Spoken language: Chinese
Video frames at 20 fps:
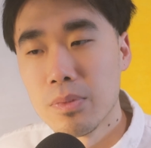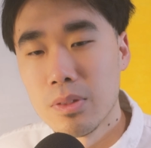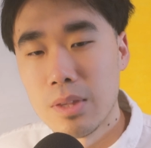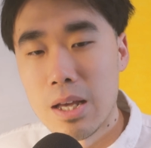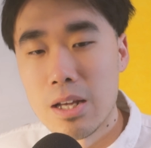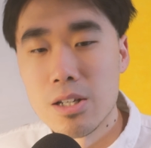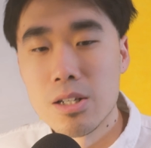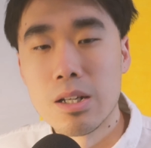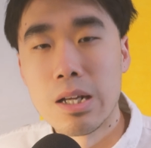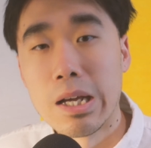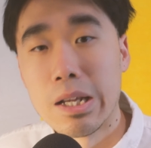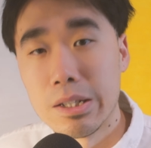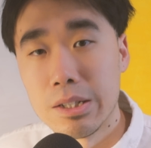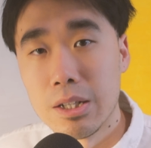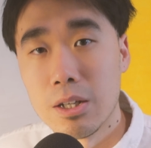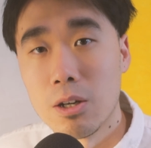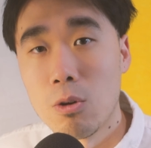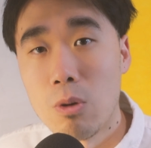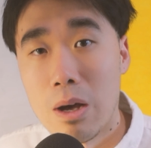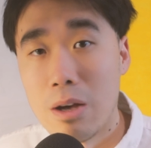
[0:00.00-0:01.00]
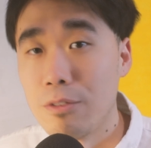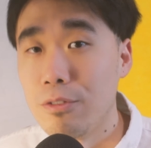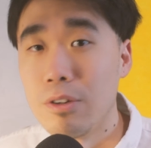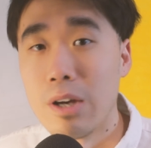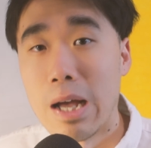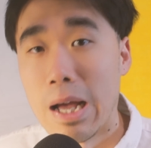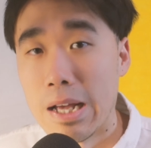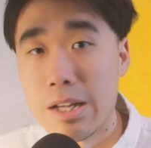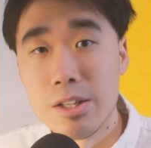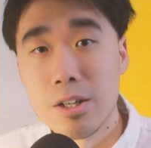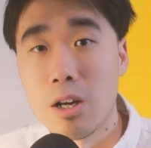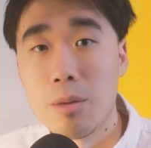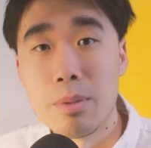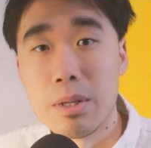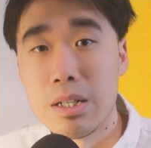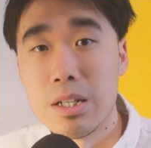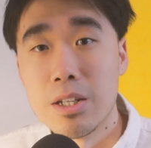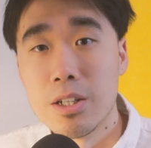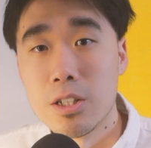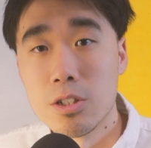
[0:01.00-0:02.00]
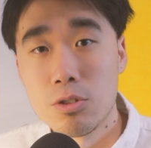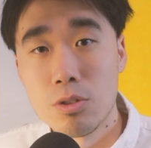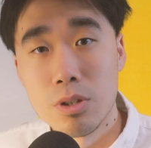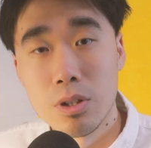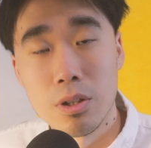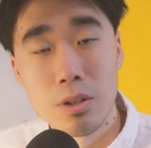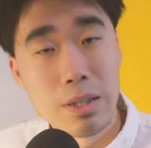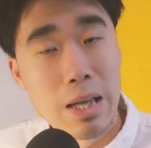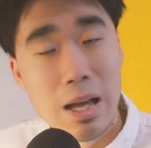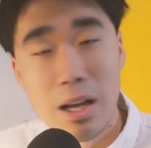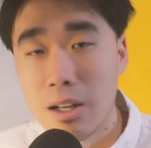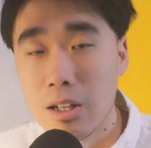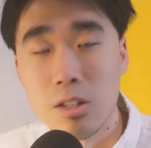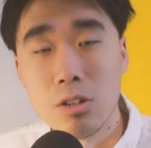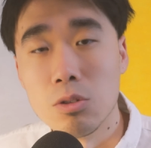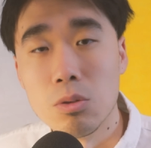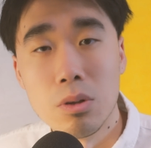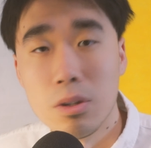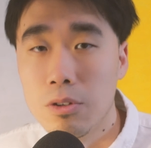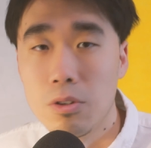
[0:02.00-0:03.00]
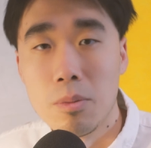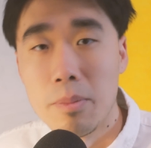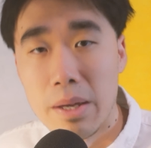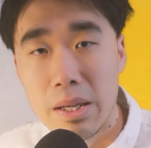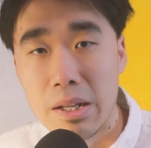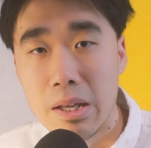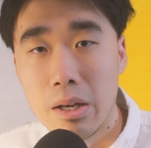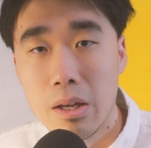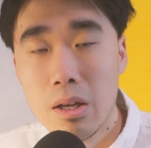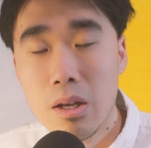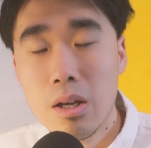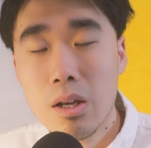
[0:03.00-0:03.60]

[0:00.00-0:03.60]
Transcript: 但是它的这个画幅还是要比英寸要大很多很多倍的，